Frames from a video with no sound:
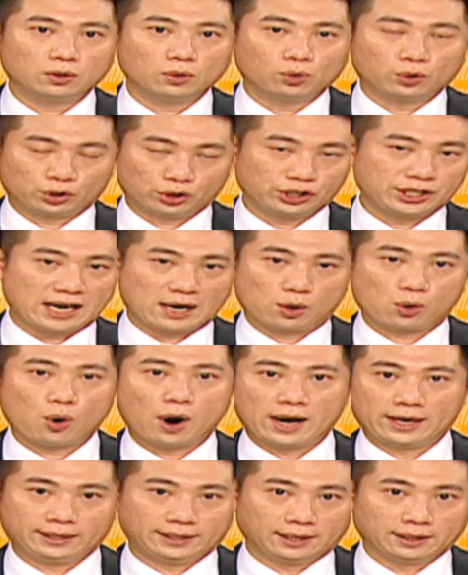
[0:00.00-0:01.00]
我就讲
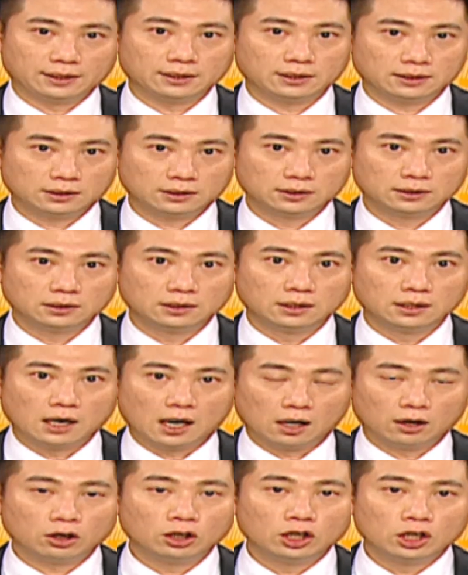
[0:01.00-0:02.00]
快一点的。
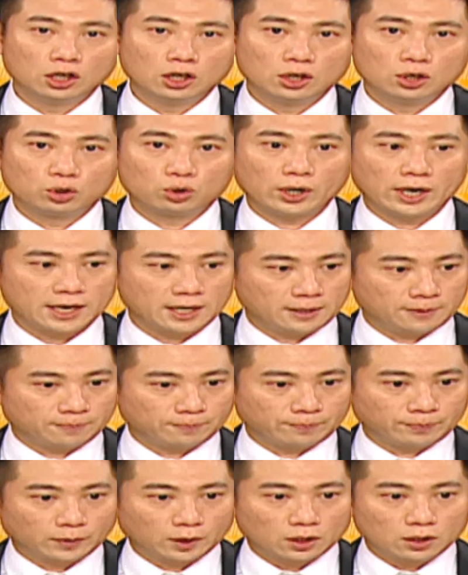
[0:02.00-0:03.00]
好，所以
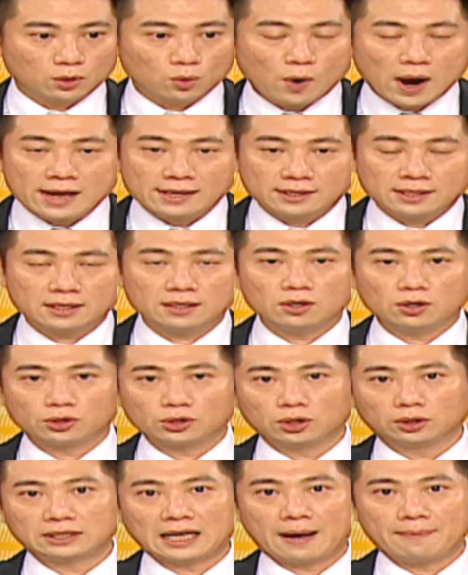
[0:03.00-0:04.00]
外资有
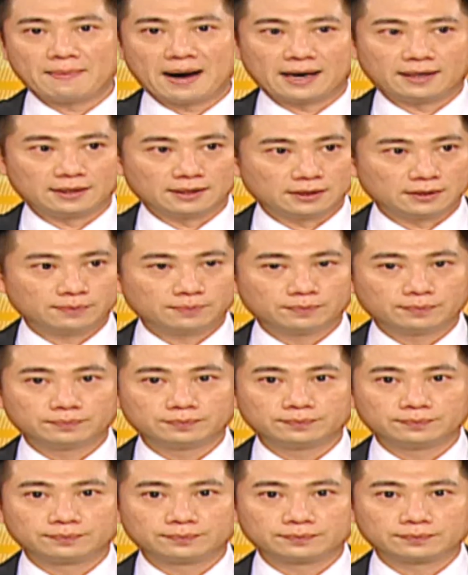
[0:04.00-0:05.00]
时候他买的，
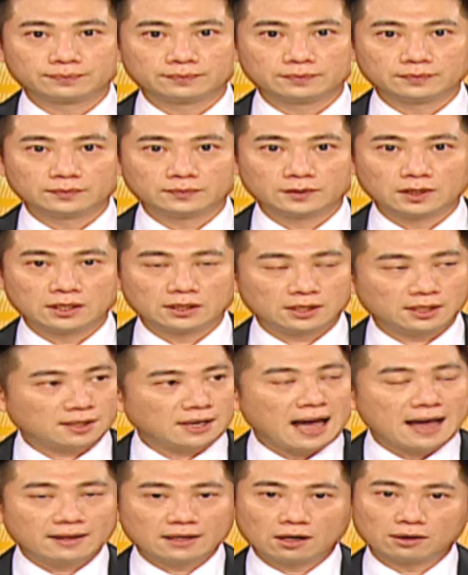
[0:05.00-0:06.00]
是
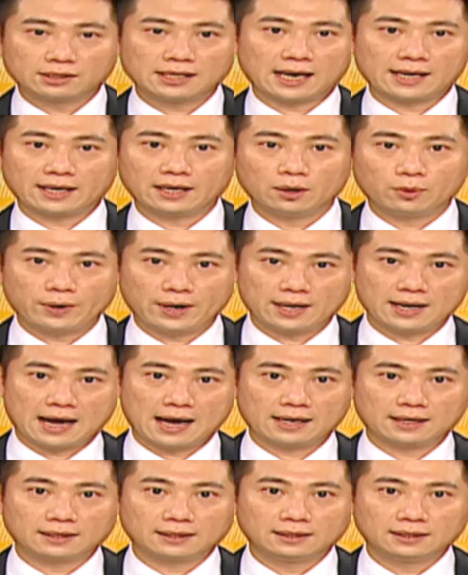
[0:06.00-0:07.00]
看好产业的未
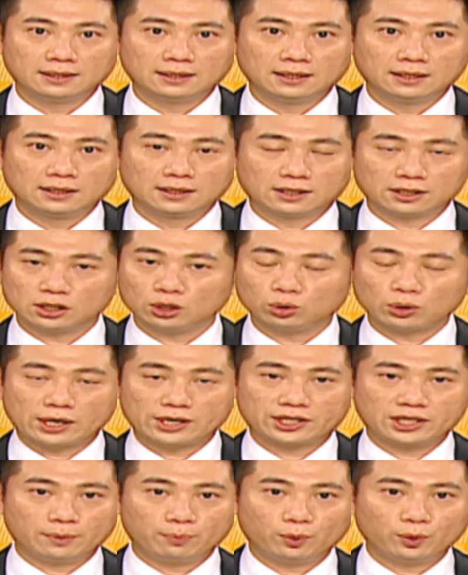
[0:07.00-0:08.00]
来，可是短
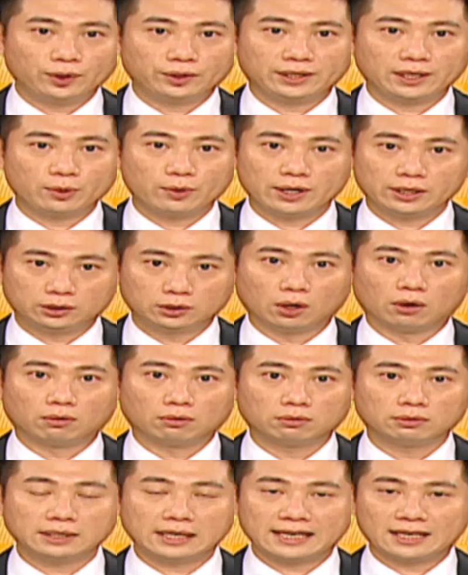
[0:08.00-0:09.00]
期不一定会动。
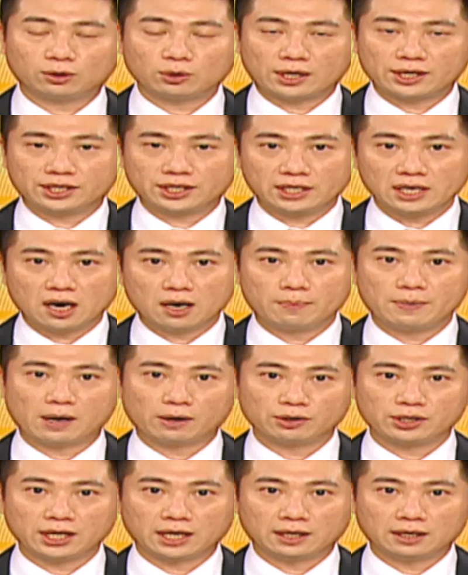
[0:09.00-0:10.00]
那你短期要有表
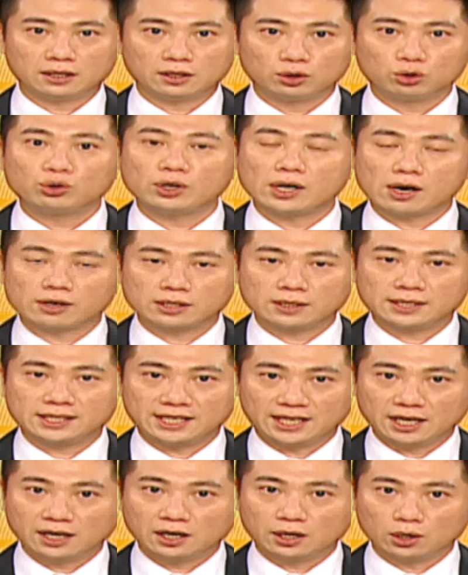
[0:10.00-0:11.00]
现。最好是
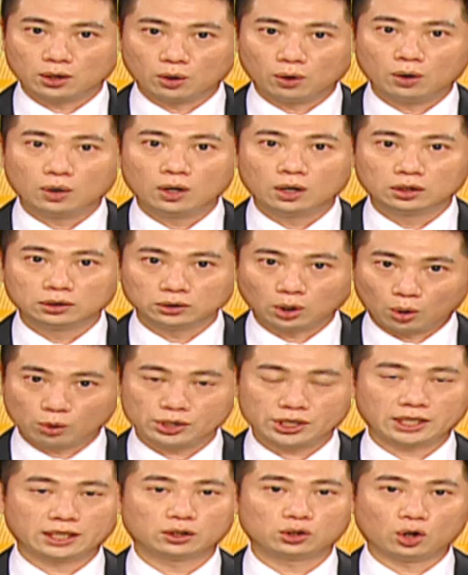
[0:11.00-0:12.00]
结合有投
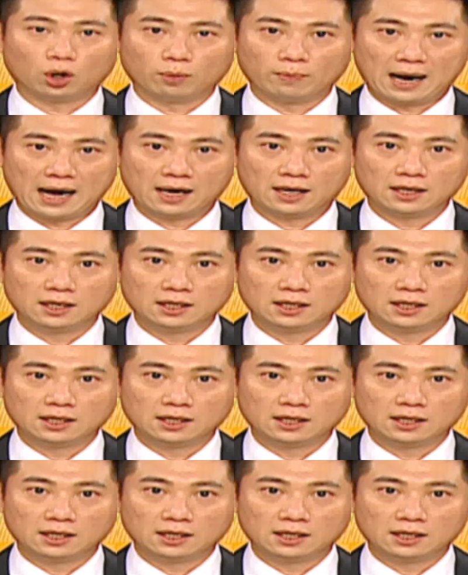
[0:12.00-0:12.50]
信的筹码，